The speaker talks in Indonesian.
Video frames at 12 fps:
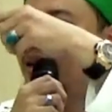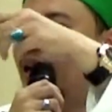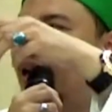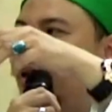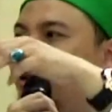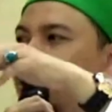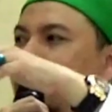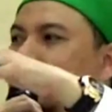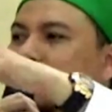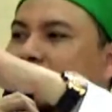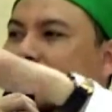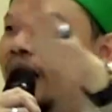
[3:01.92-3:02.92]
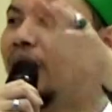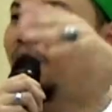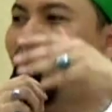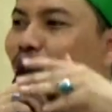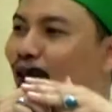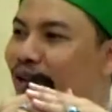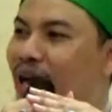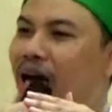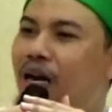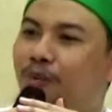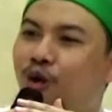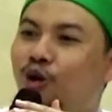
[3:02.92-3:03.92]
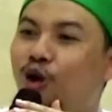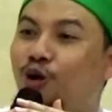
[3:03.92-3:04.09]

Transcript: jendela itu lihat tidak ada pohon, yang ada pohon